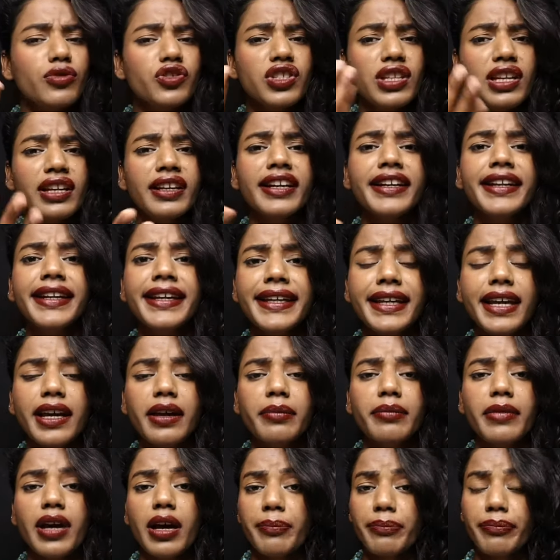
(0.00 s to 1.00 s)
मुझे लगा ठीक
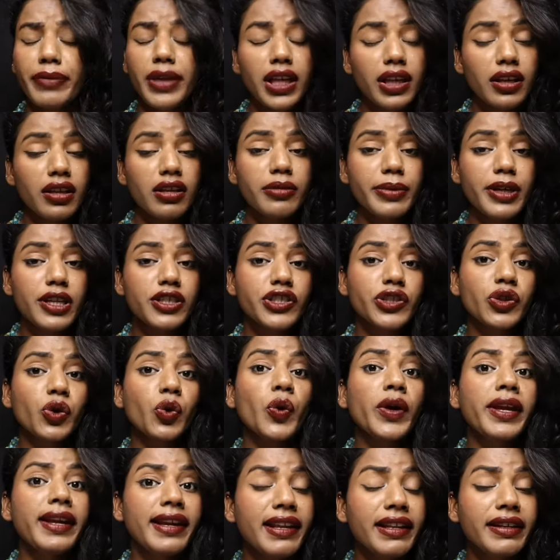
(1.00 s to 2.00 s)
है मैं अपने ईयर पियर्सिंग
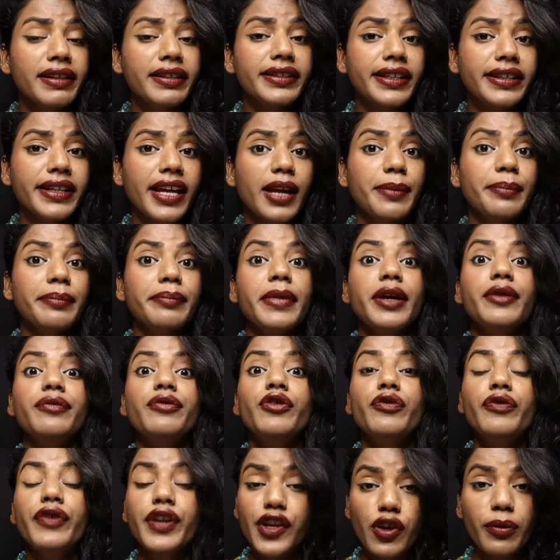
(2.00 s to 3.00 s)
को हील करते टाइम मैं
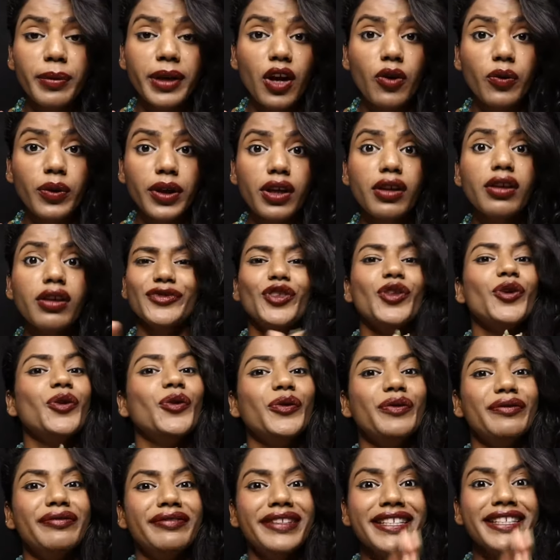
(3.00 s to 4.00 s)
वो वीडियो बनाऊंगी
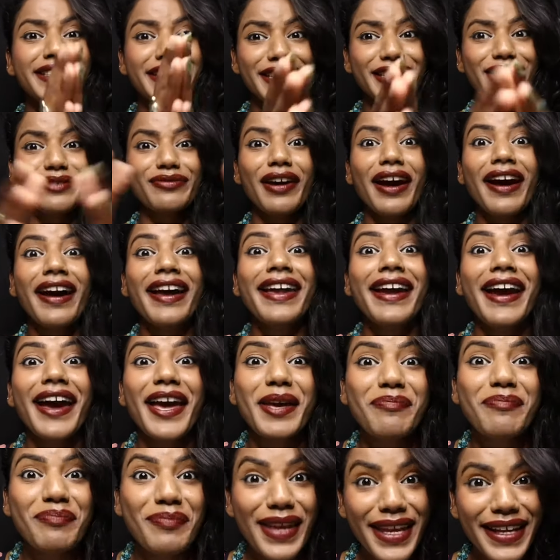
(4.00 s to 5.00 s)
तो दिस इज वाई
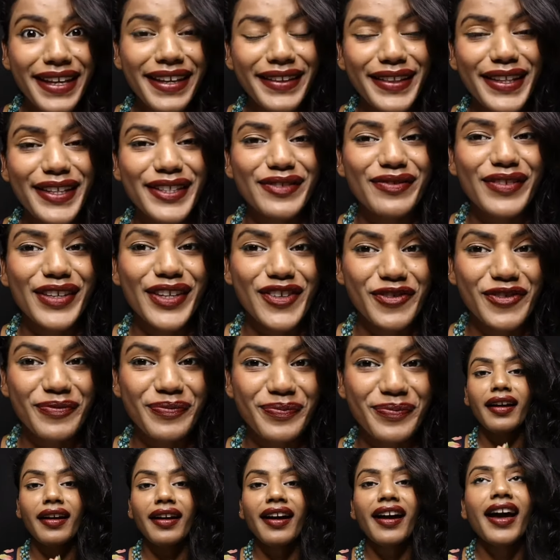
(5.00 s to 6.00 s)
आई एम मेकिंग दिस वीडियो
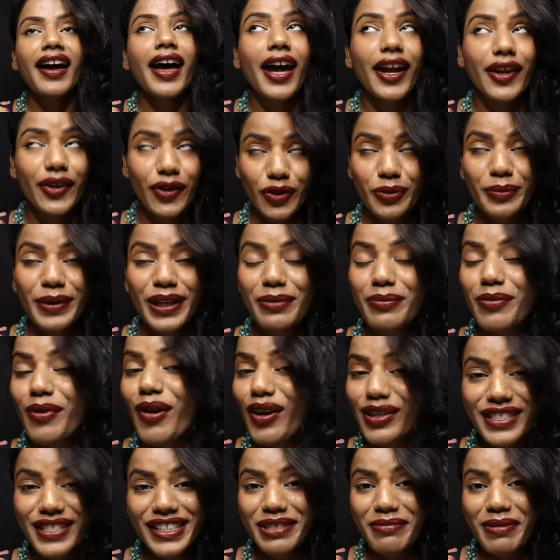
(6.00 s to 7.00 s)
आई नो मैंने
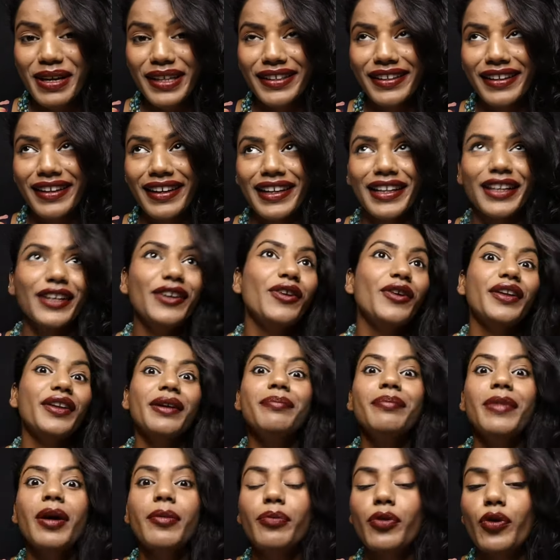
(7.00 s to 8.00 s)
बहुत ज्यादा बातें कर ली हैं और
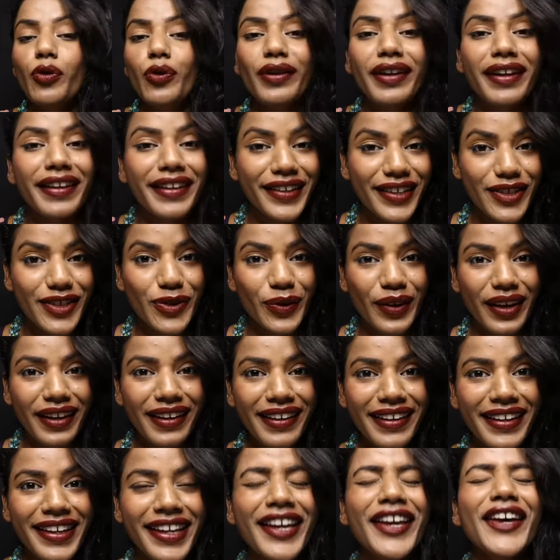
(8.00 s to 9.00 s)
अब मैं बोर नहीं
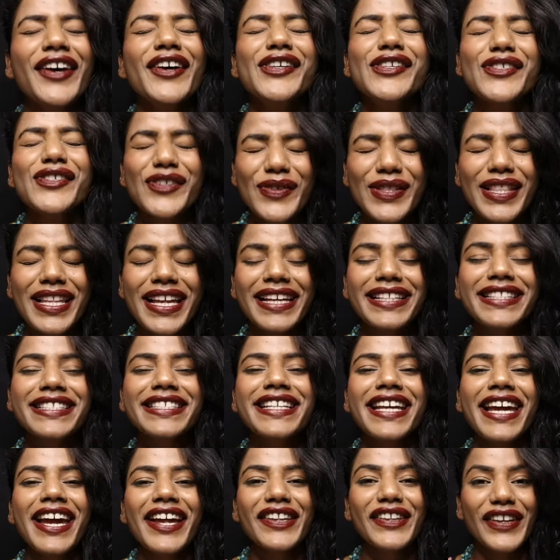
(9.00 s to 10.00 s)
करूंगी सो
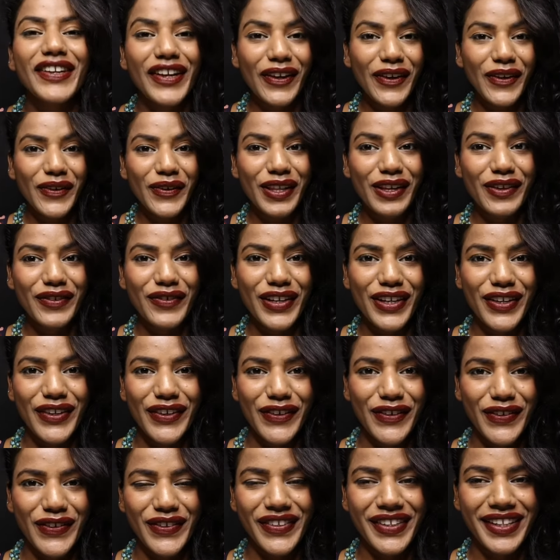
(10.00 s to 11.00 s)
लेट्स गेट इन टू द
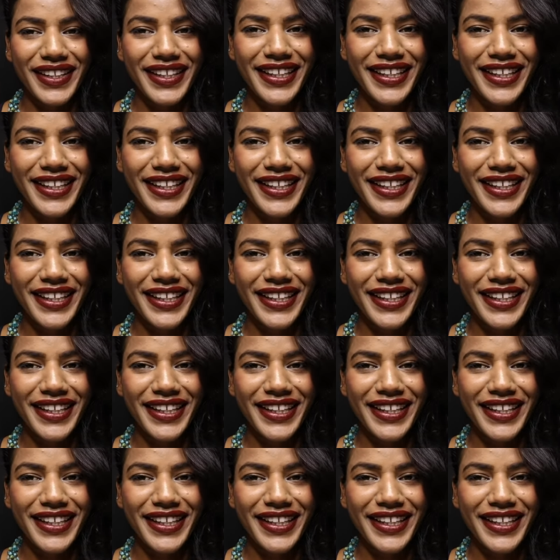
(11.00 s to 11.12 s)
वीडियो